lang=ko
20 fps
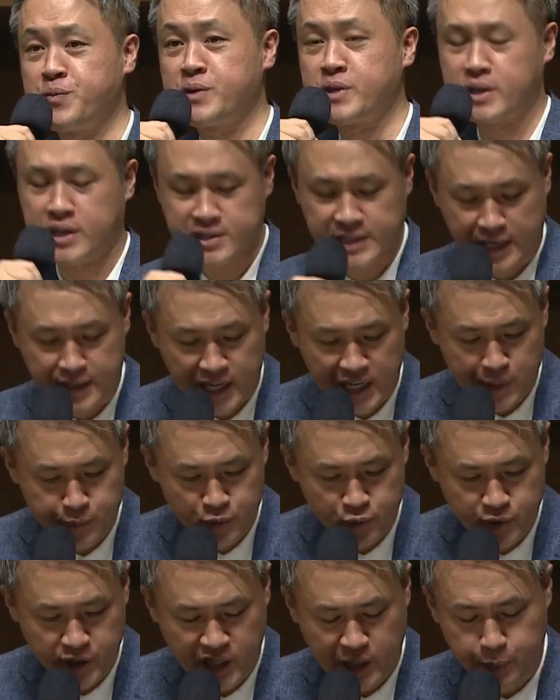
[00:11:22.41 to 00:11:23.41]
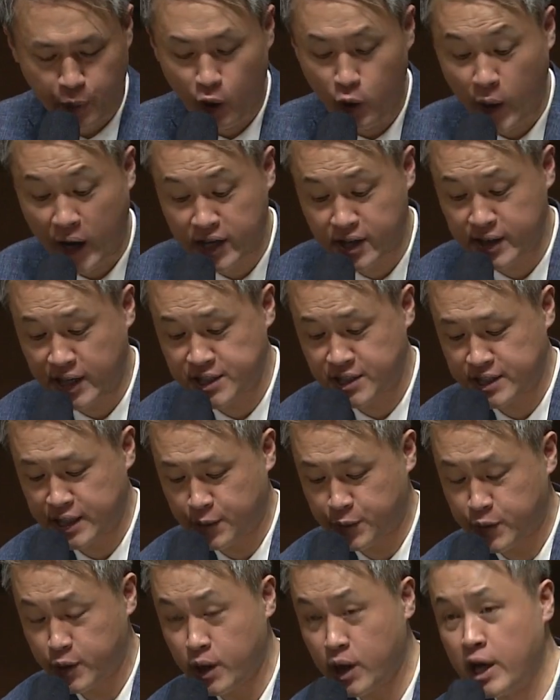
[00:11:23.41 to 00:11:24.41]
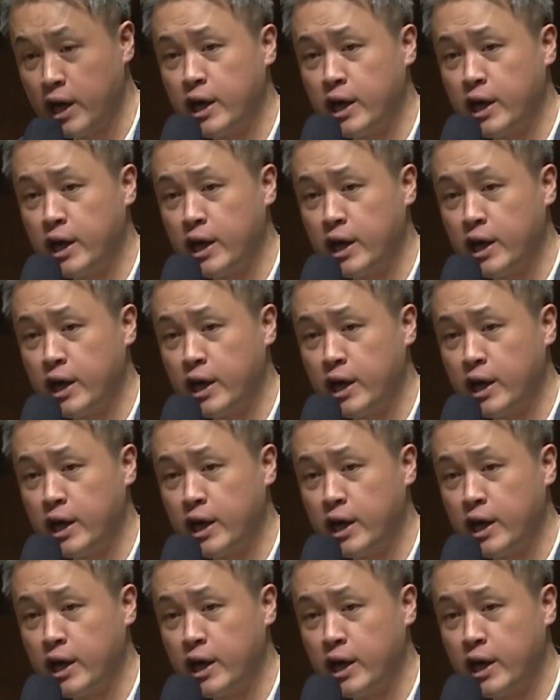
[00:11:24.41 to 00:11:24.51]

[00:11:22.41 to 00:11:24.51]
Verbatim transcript: 그래서 하나님은 우리에게 뭘 확인하신다고요?